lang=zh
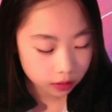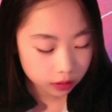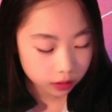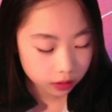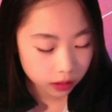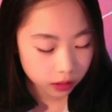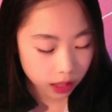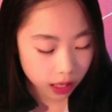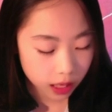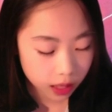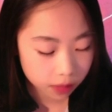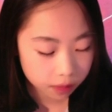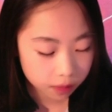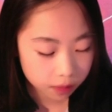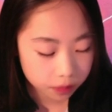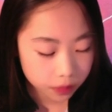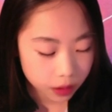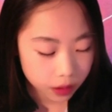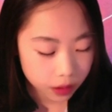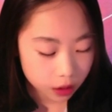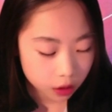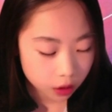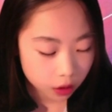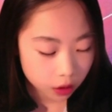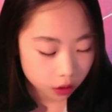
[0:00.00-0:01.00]
了？
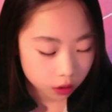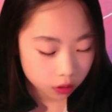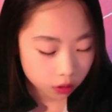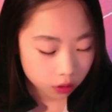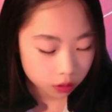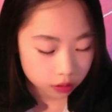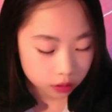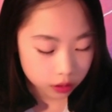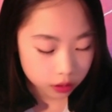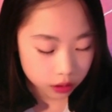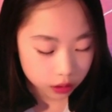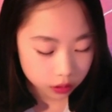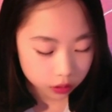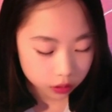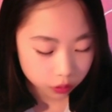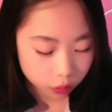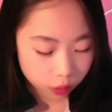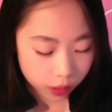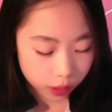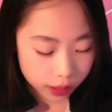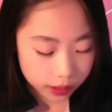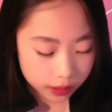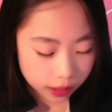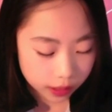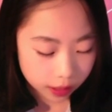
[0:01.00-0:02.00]

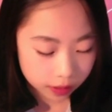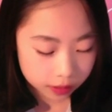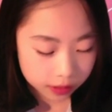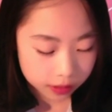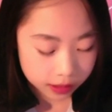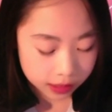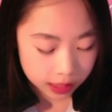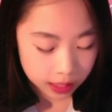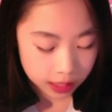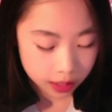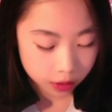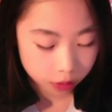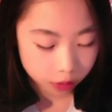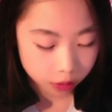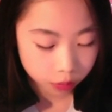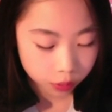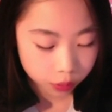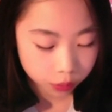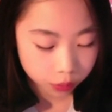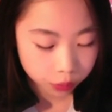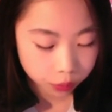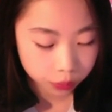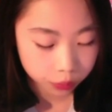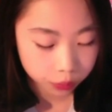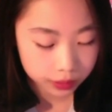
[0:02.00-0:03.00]
关小姐问
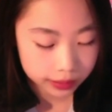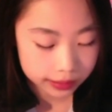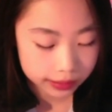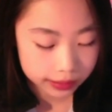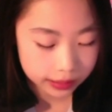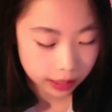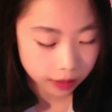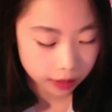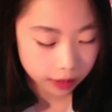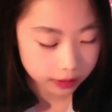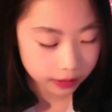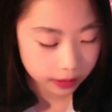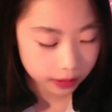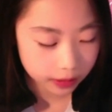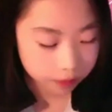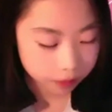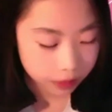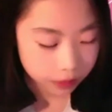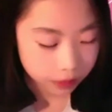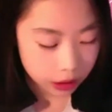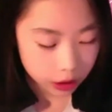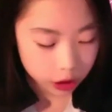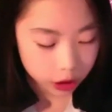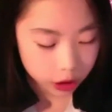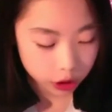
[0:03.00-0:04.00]
狐狸小
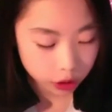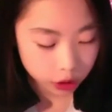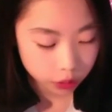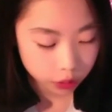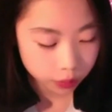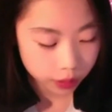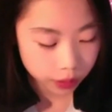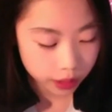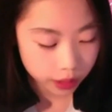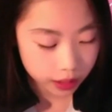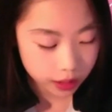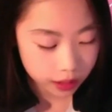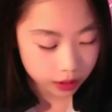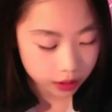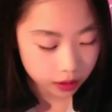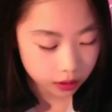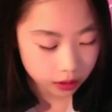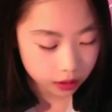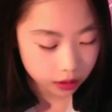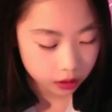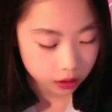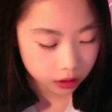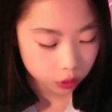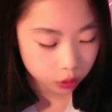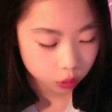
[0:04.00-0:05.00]
姐：“是因为
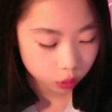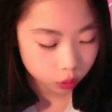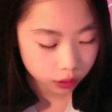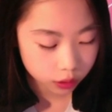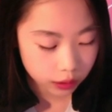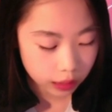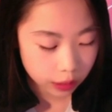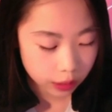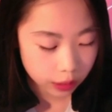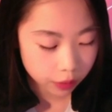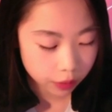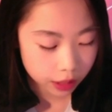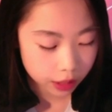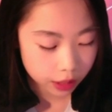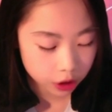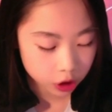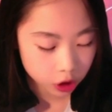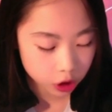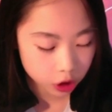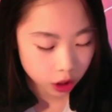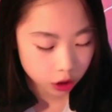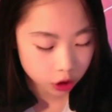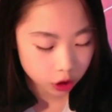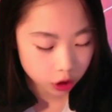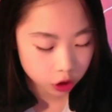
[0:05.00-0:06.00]
你昨天晚
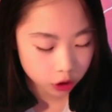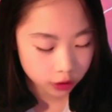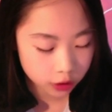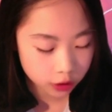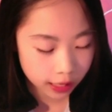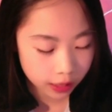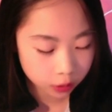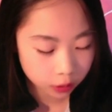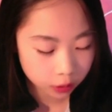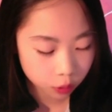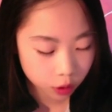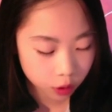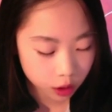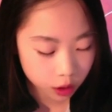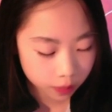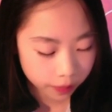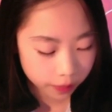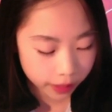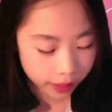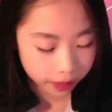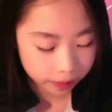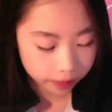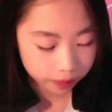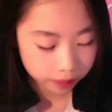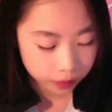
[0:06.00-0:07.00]
上吃太多了
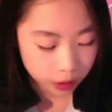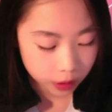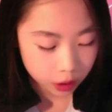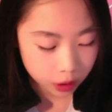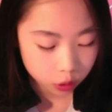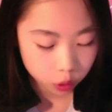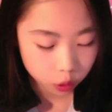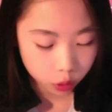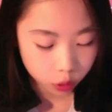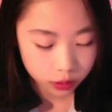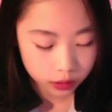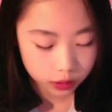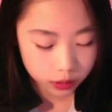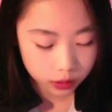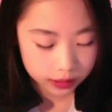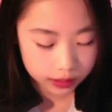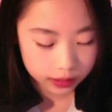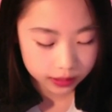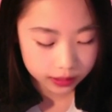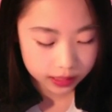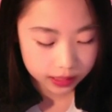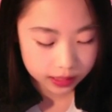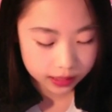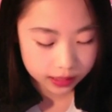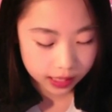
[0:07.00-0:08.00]
吗？所以你
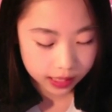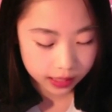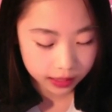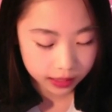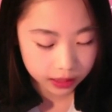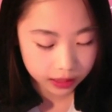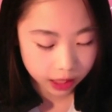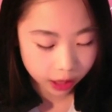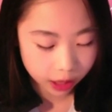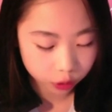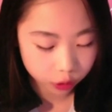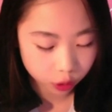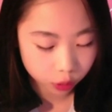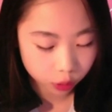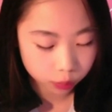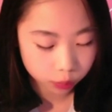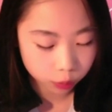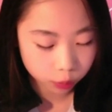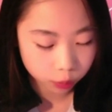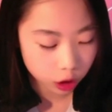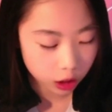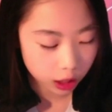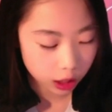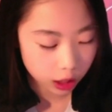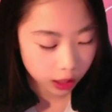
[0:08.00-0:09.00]
现在一点都不
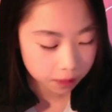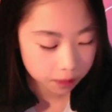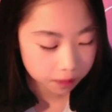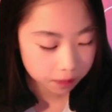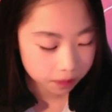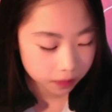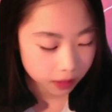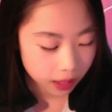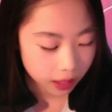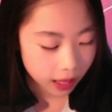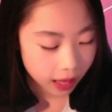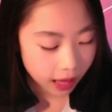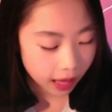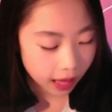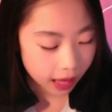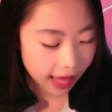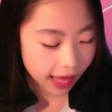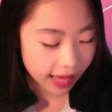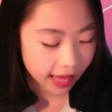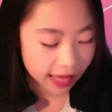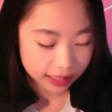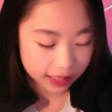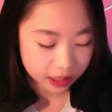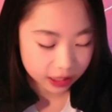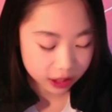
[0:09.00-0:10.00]
饿？”“嗨，
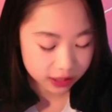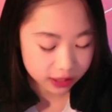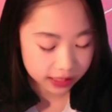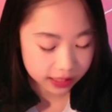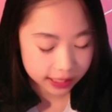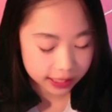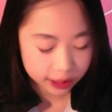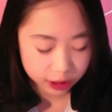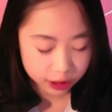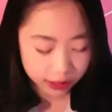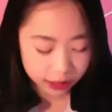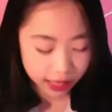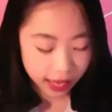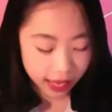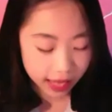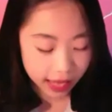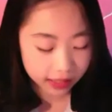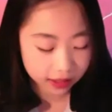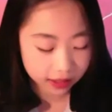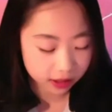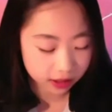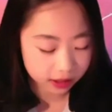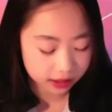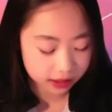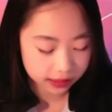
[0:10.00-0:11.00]
实在是太
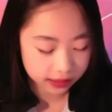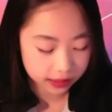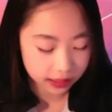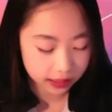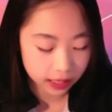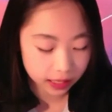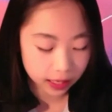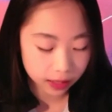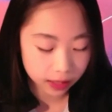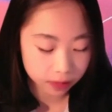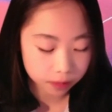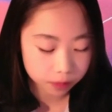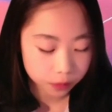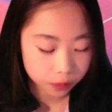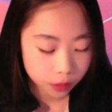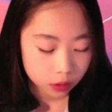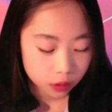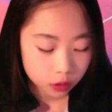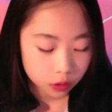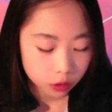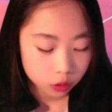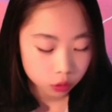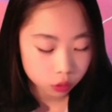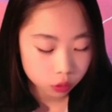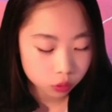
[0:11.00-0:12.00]
可惜了。
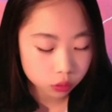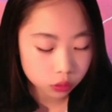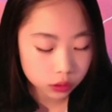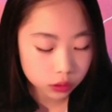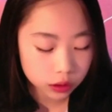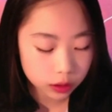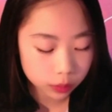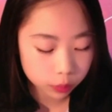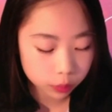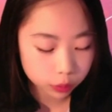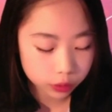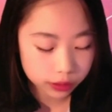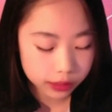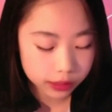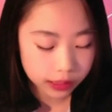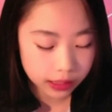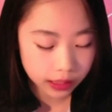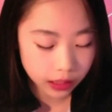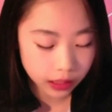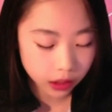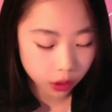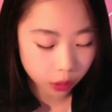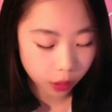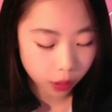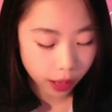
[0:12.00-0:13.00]
如果你不介
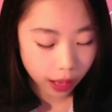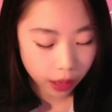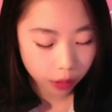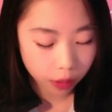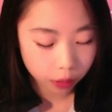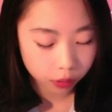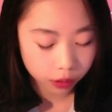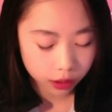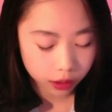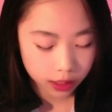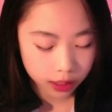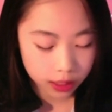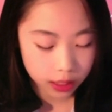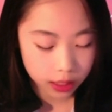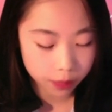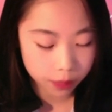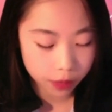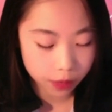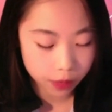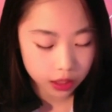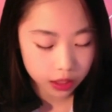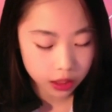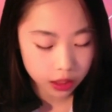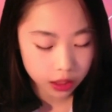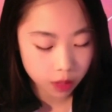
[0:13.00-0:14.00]
意的话，我可以
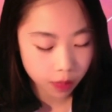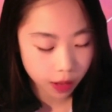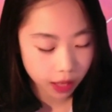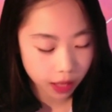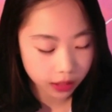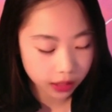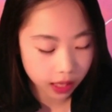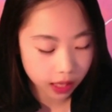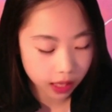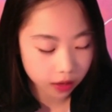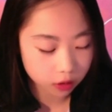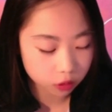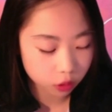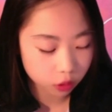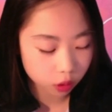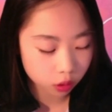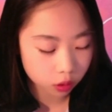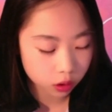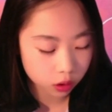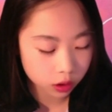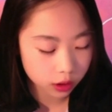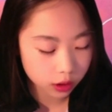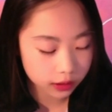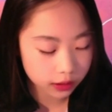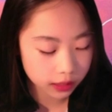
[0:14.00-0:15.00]
帮你把汤都
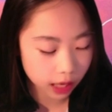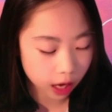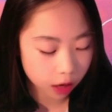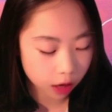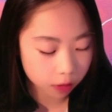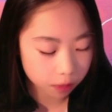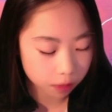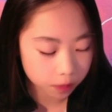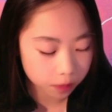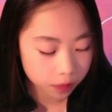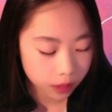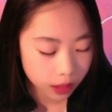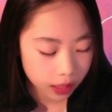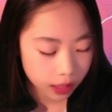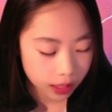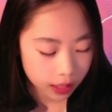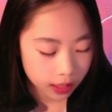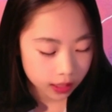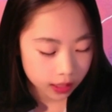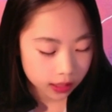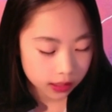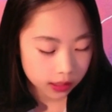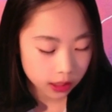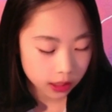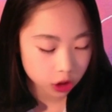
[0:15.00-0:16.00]
喝
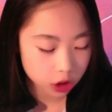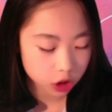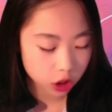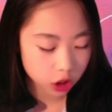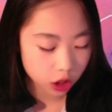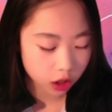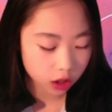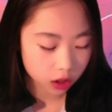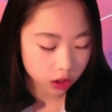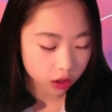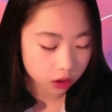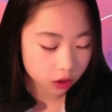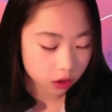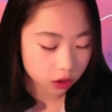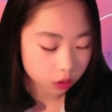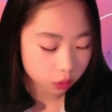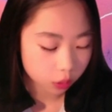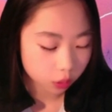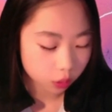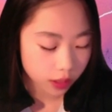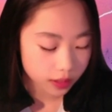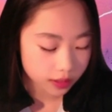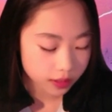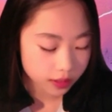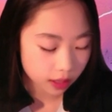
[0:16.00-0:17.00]
掉。”接着，
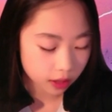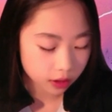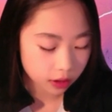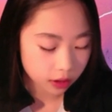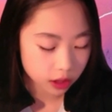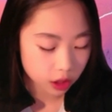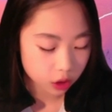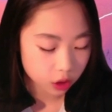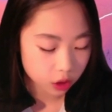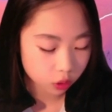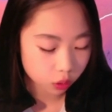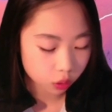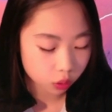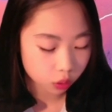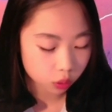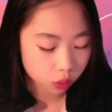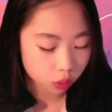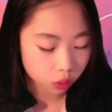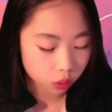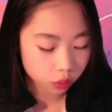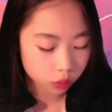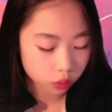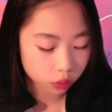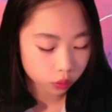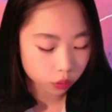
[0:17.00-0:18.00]
关小姐就咕
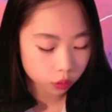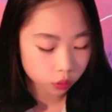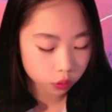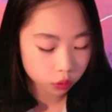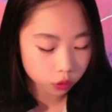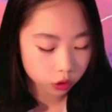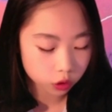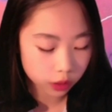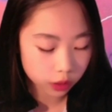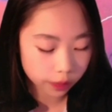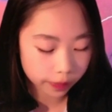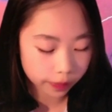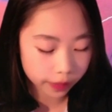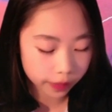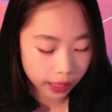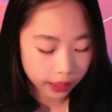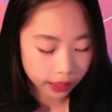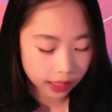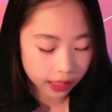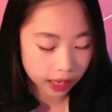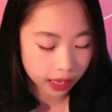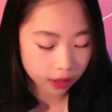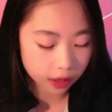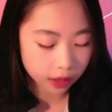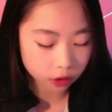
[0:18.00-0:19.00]
噜咕噜的把
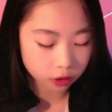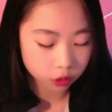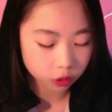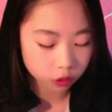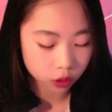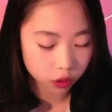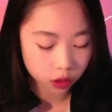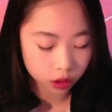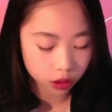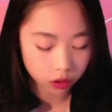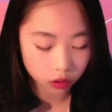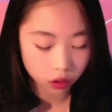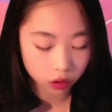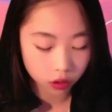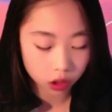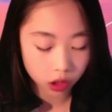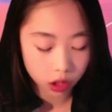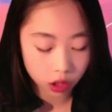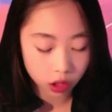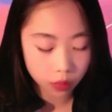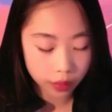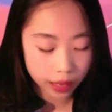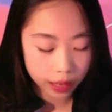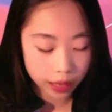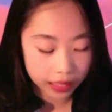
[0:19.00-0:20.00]
汤全喝
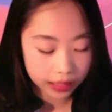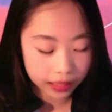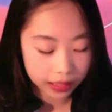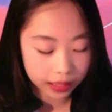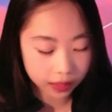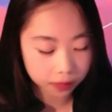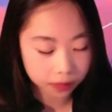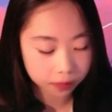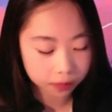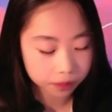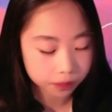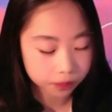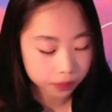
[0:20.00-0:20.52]
完了。